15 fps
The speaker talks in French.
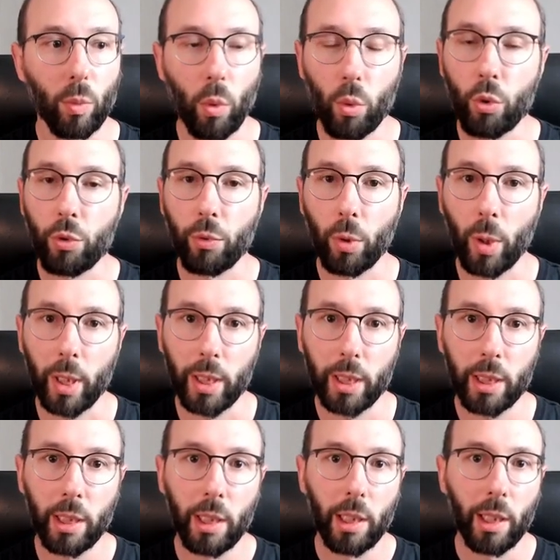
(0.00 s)
où je veux
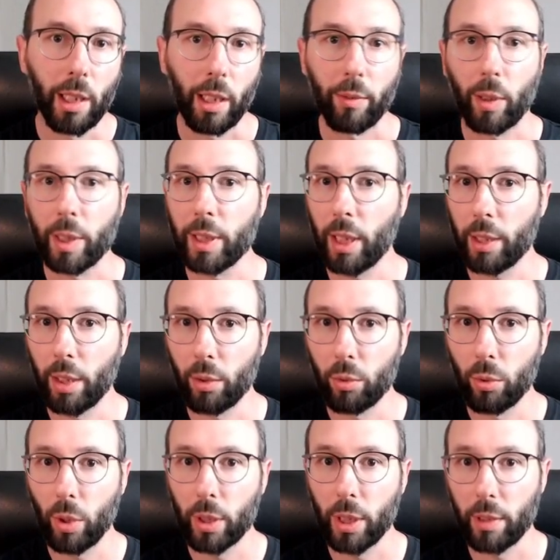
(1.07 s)
aller, avoir certains
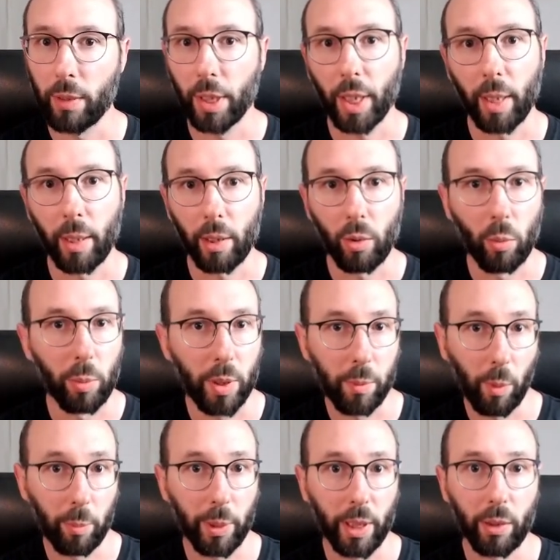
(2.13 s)
cours qui deviendraient
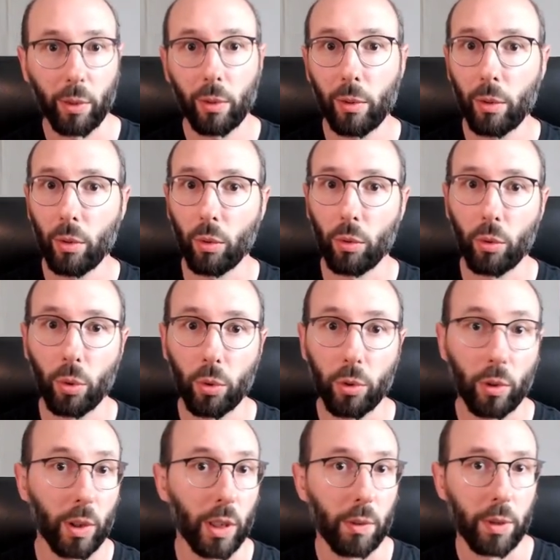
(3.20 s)
complètement payants,
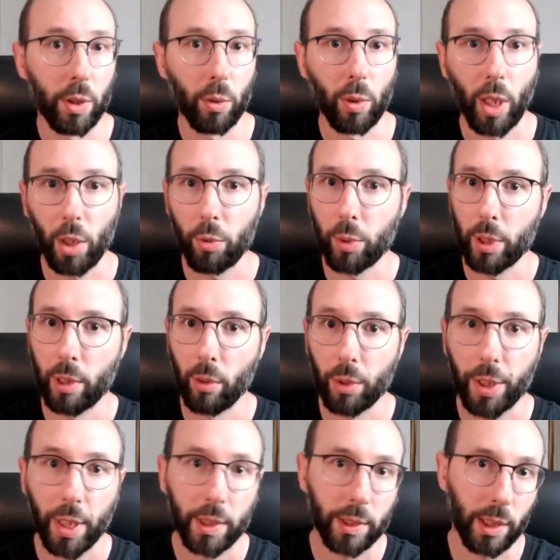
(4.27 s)
d'autres les vidéos gratuites, le
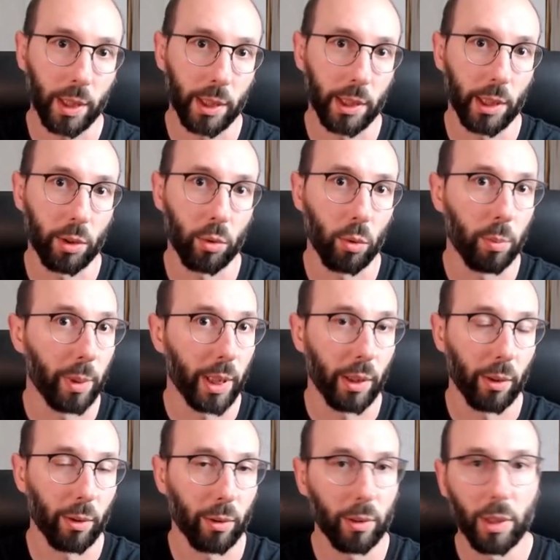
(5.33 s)
texte et les exos
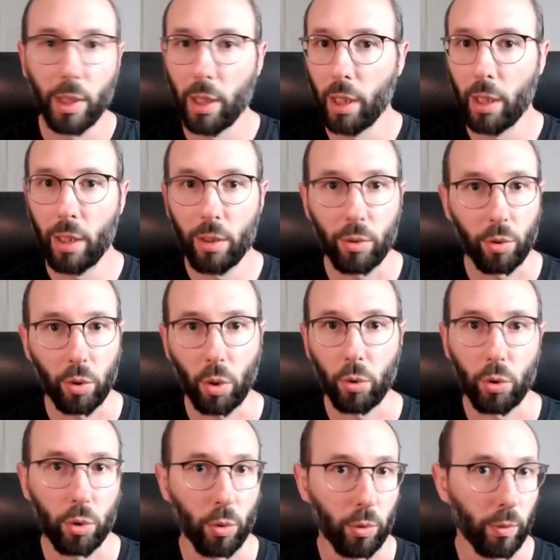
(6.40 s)
payants, ce genre
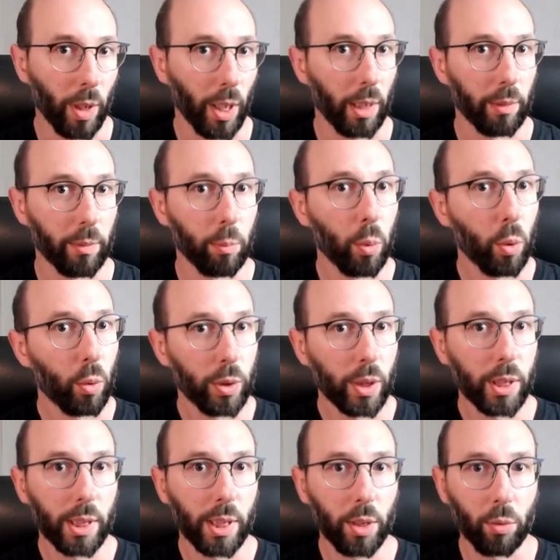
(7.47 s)
de choses. Voilà. Beaucoup
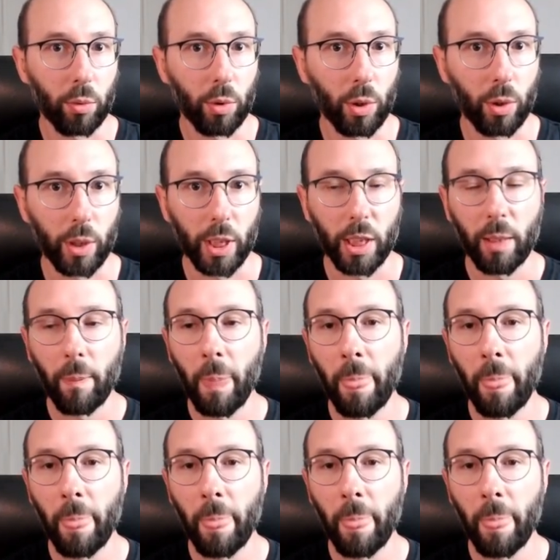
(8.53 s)
d'hésitations de ce côté.